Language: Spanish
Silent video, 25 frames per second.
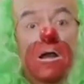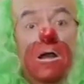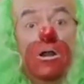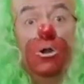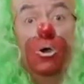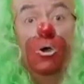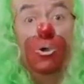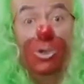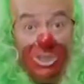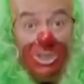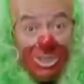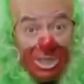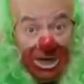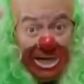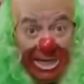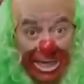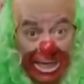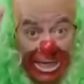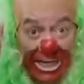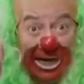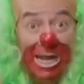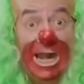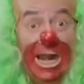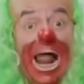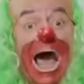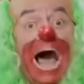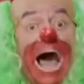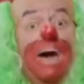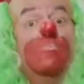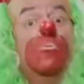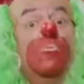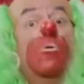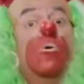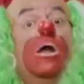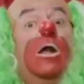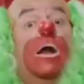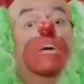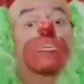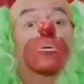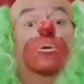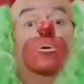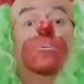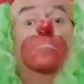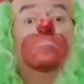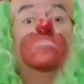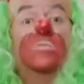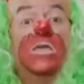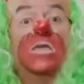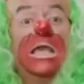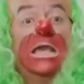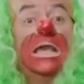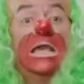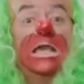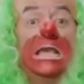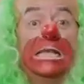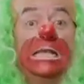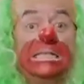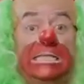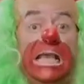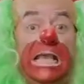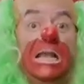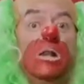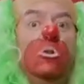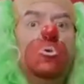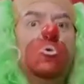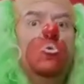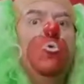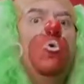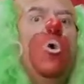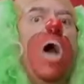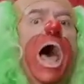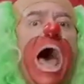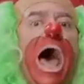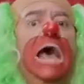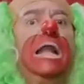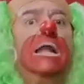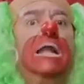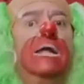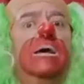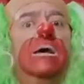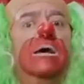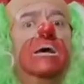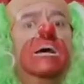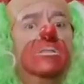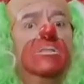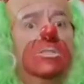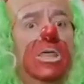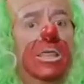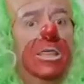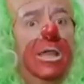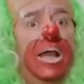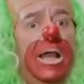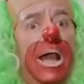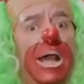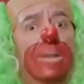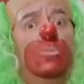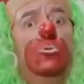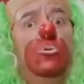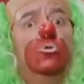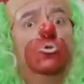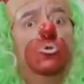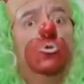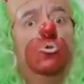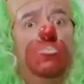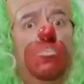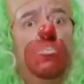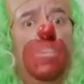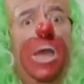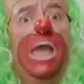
Lo que te reclamo, cabrón, es que en lugar de dejarnos un